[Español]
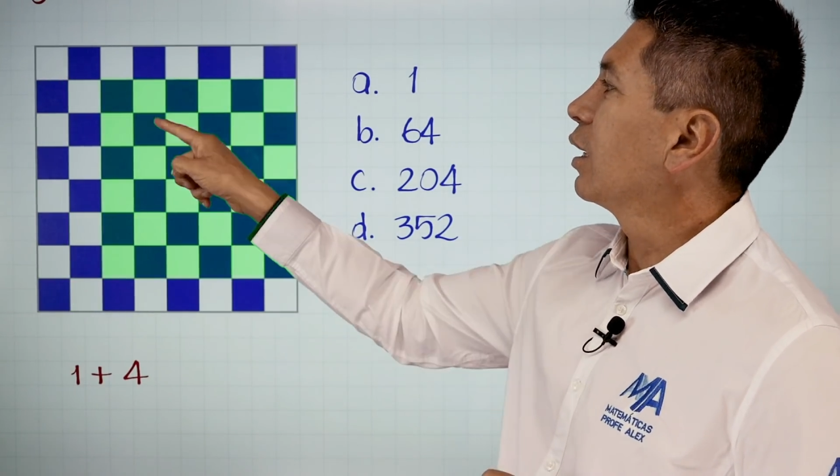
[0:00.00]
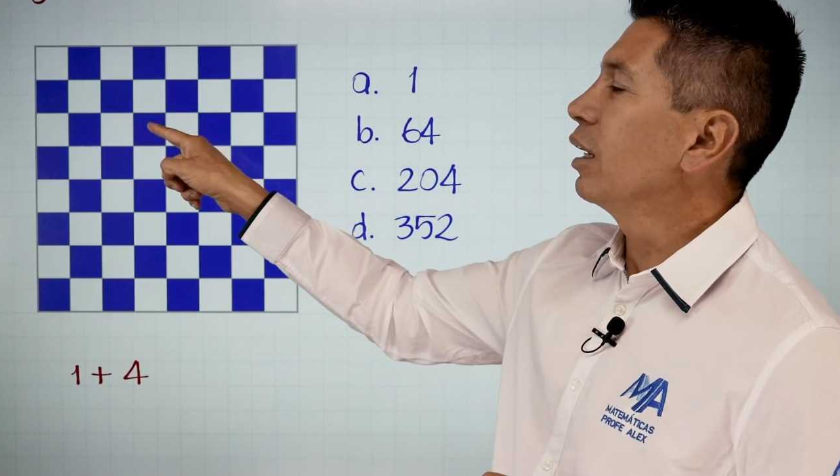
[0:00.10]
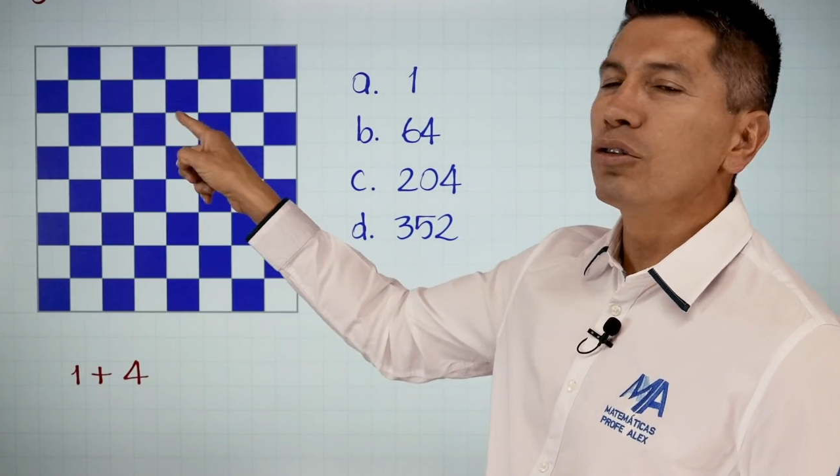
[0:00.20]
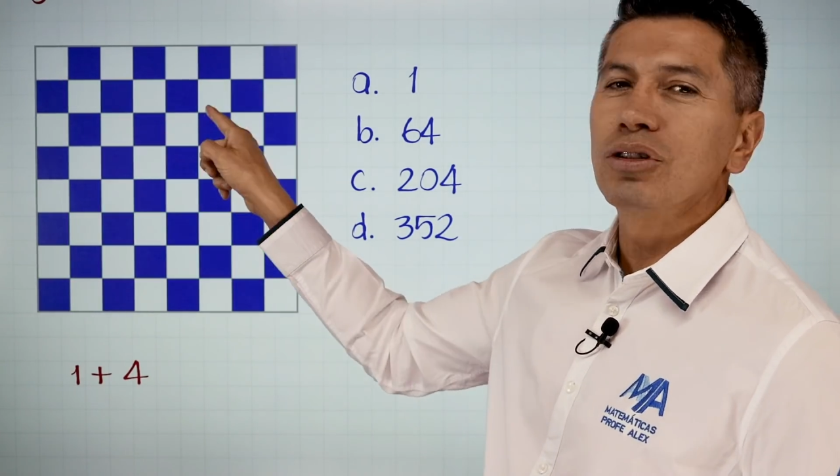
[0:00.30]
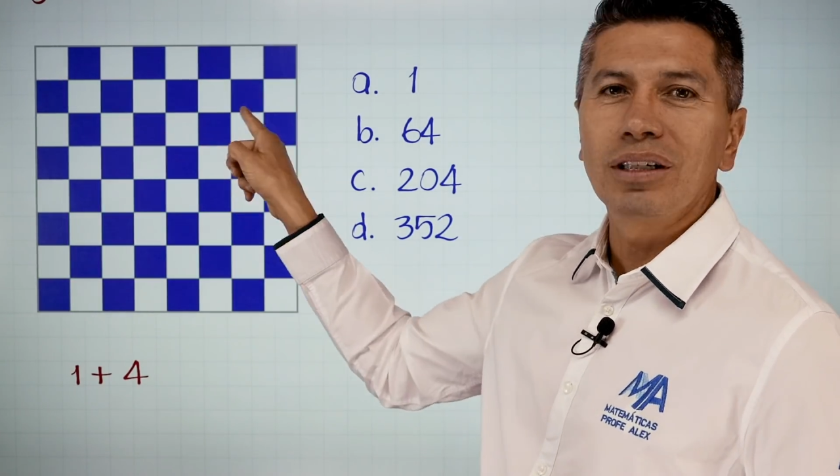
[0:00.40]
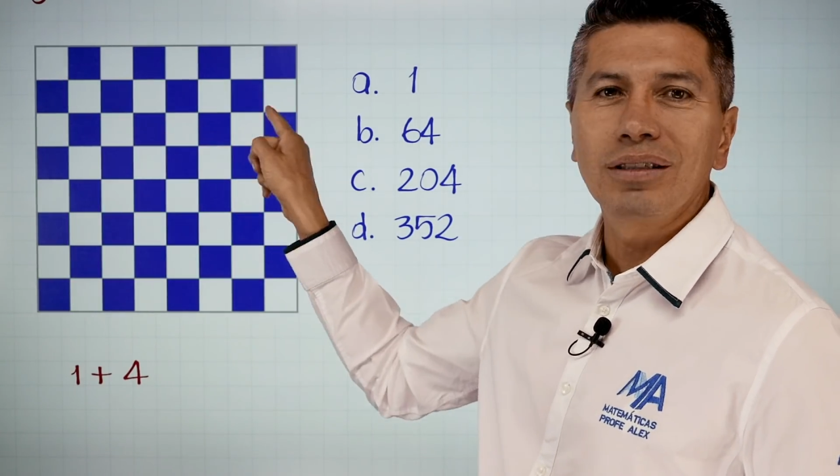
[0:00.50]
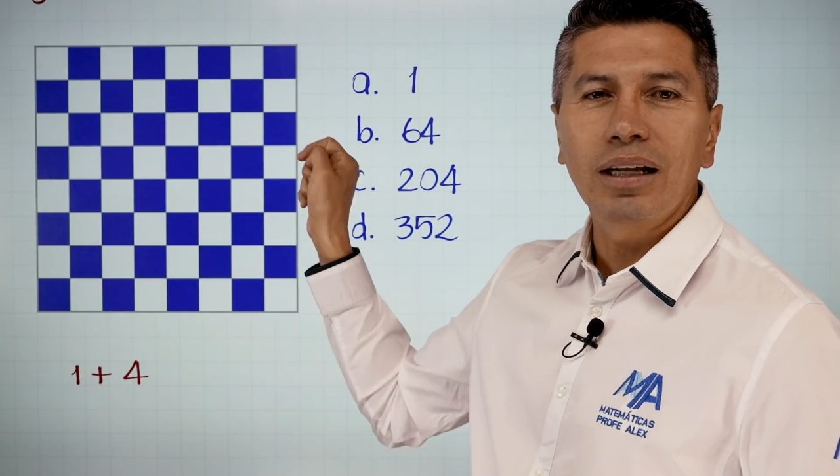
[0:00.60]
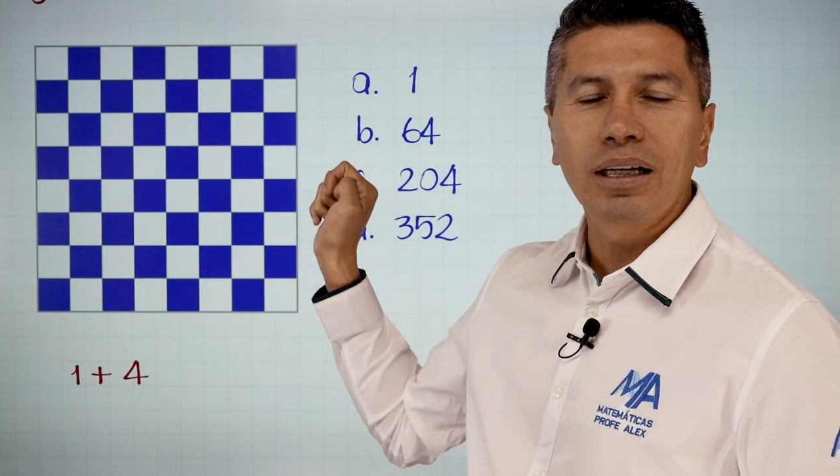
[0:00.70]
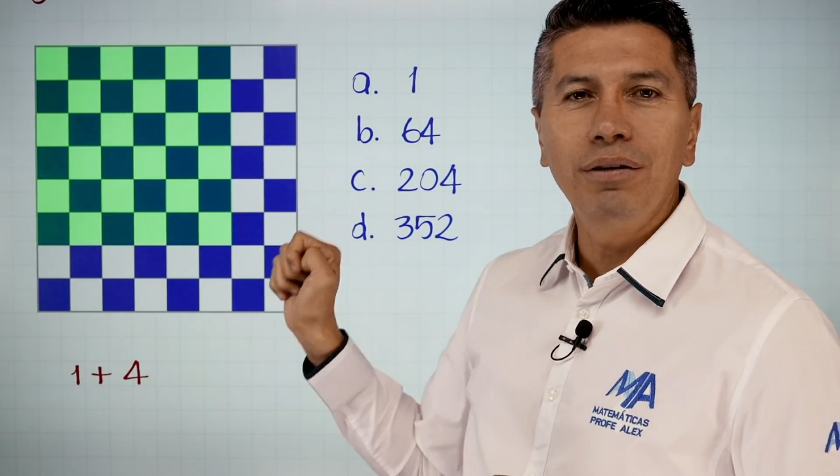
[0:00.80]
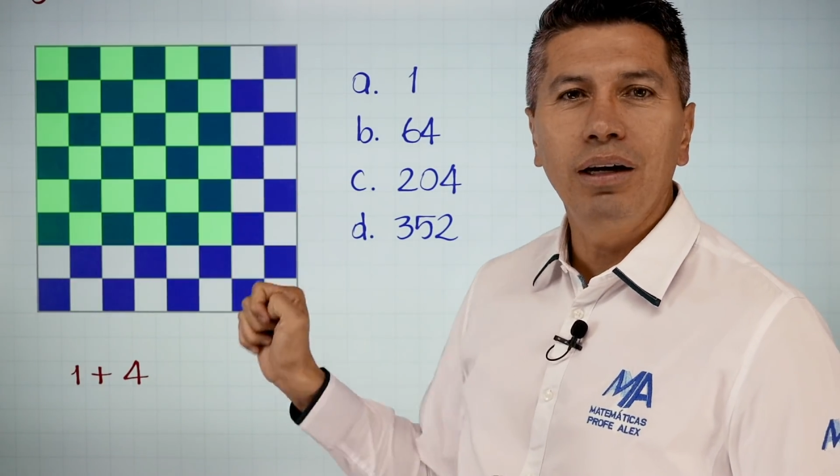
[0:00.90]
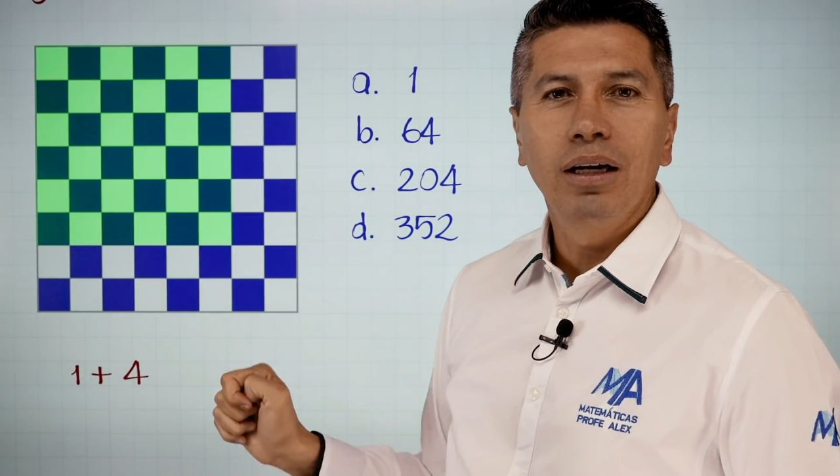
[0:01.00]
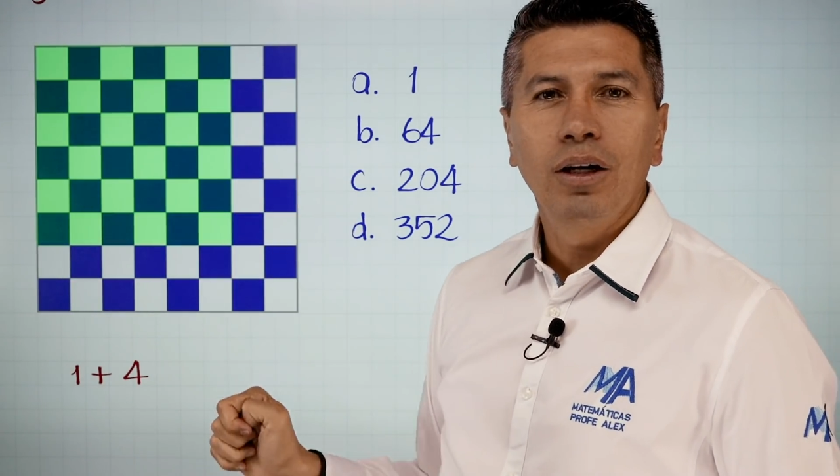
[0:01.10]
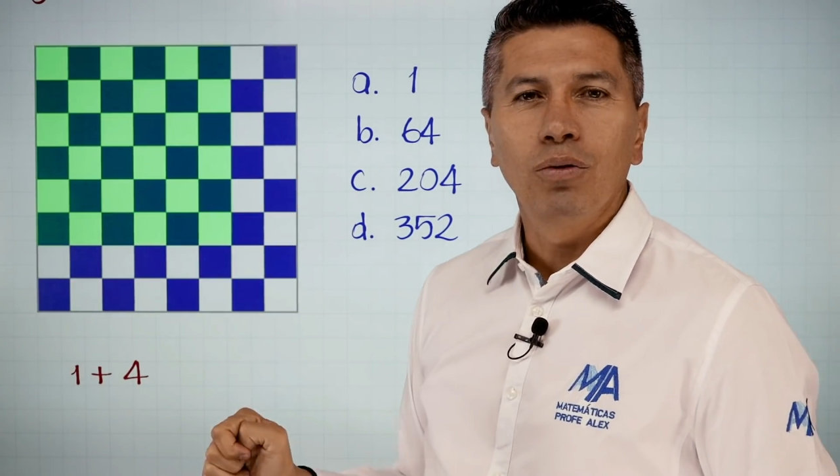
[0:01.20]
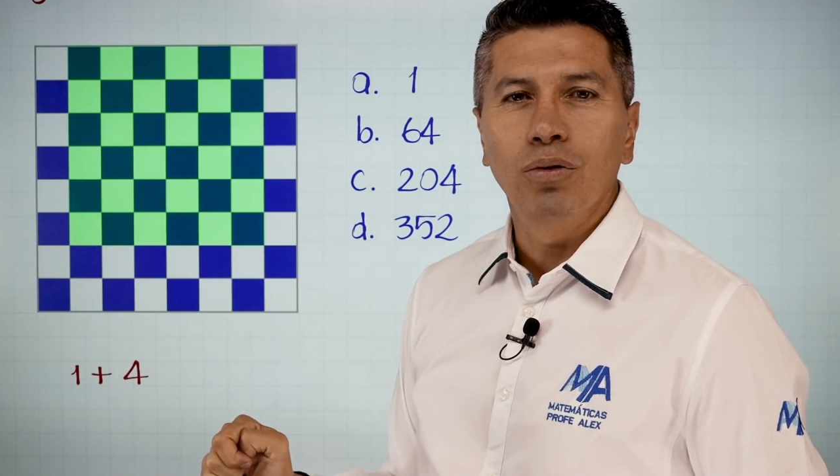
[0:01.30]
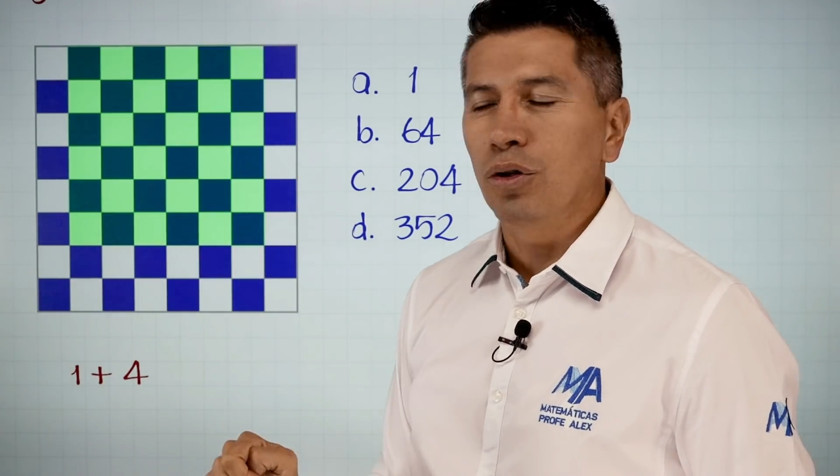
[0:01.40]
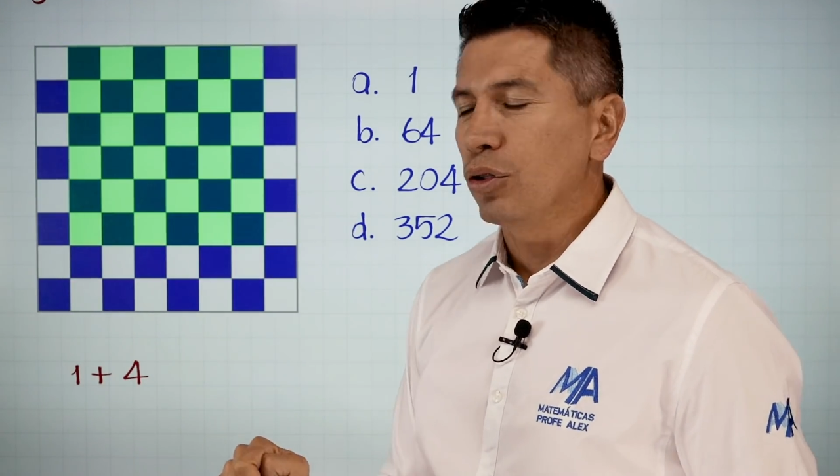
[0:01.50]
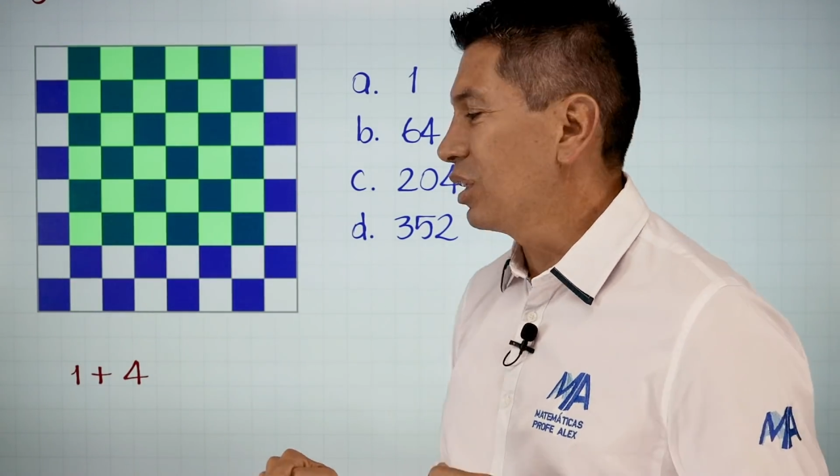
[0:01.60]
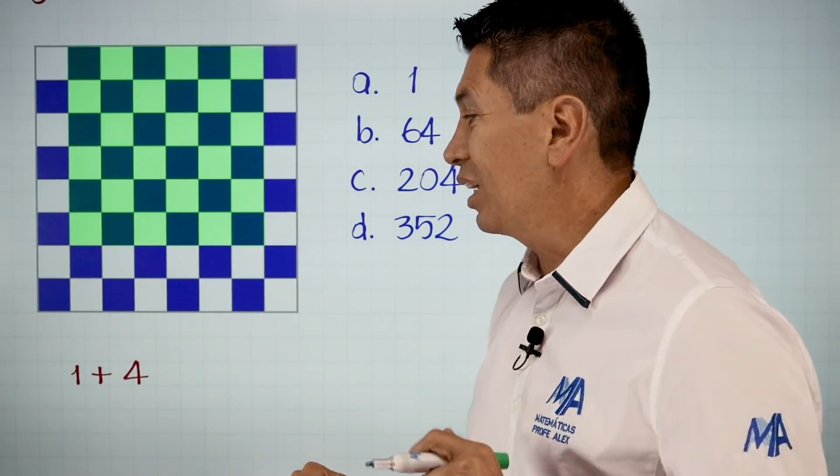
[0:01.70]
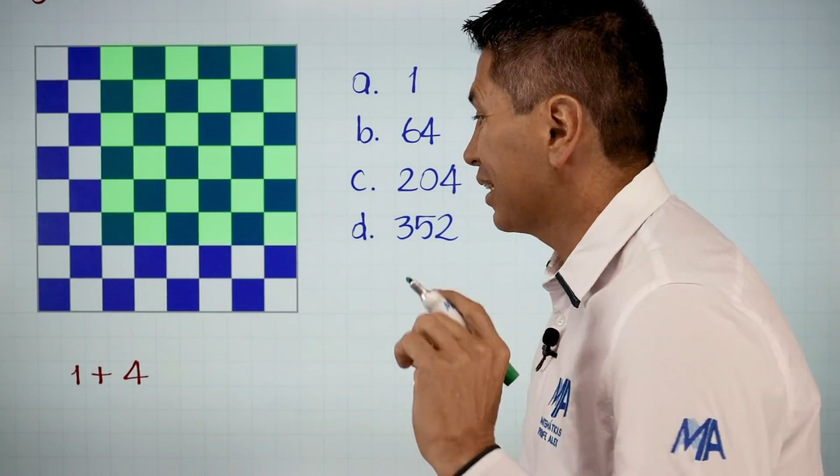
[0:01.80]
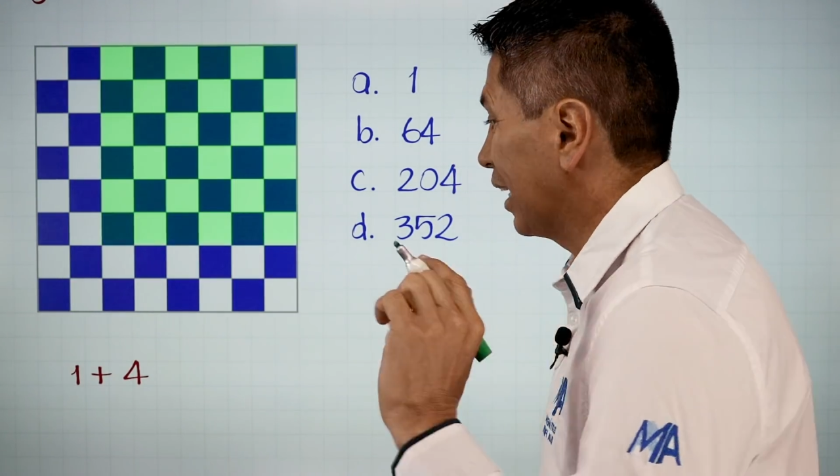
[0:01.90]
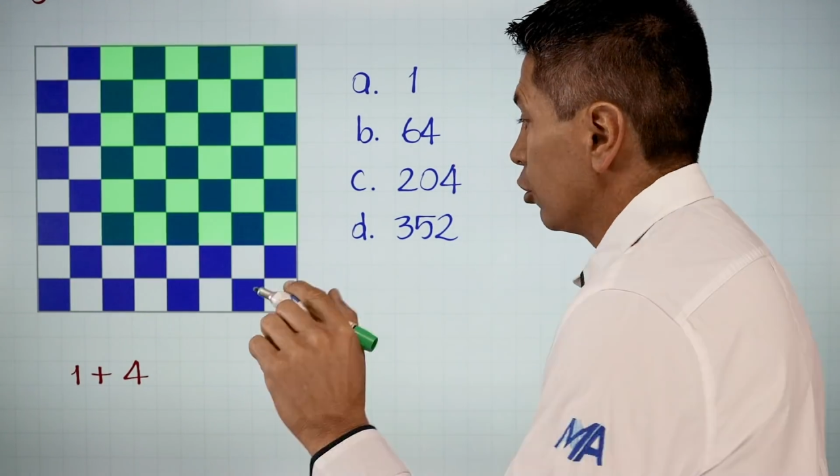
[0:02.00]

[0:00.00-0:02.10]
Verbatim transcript: Y los 3 de arriba, 1, 2, 3.